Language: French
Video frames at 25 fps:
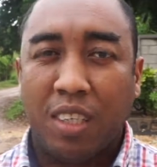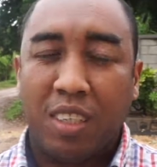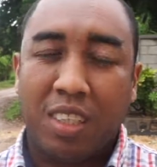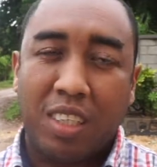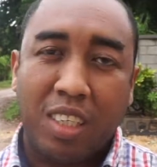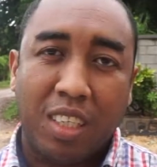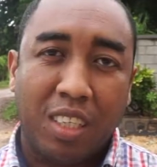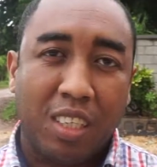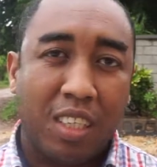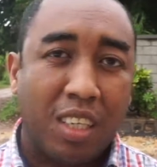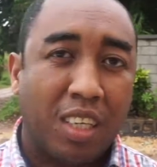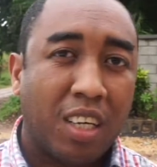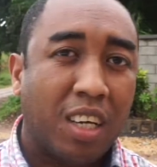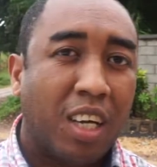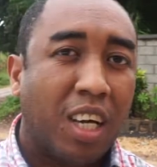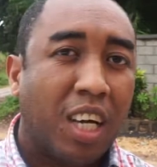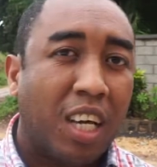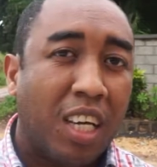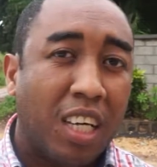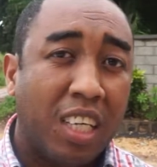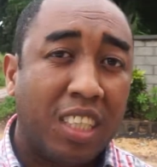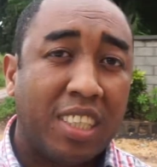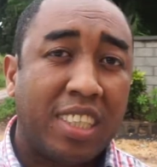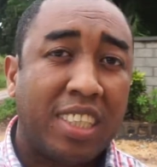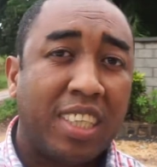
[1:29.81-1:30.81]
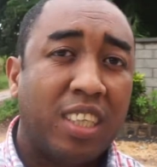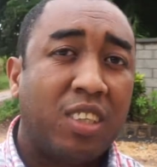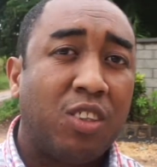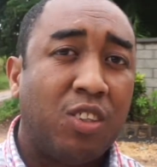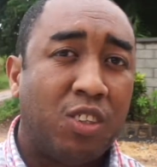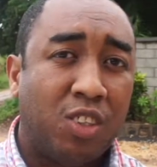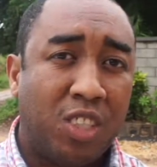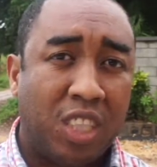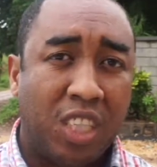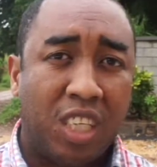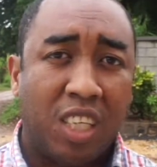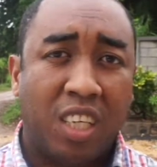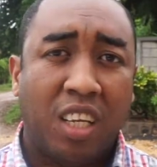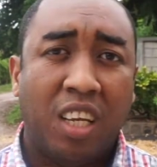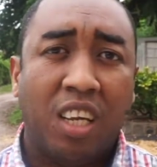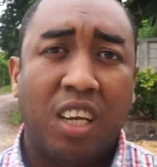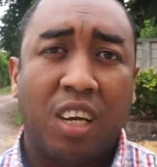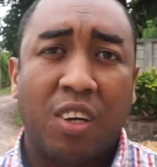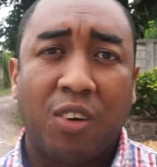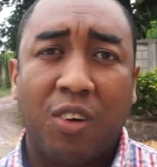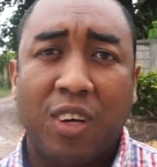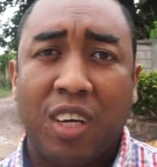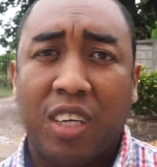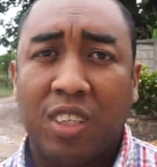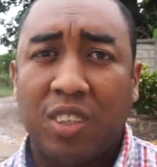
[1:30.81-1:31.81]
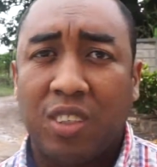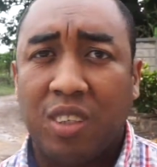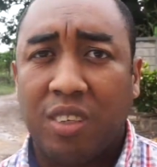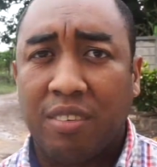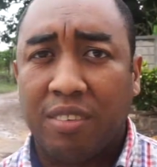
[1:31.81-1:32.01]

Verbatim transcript: C'est-à-dire essayer de gérer la relation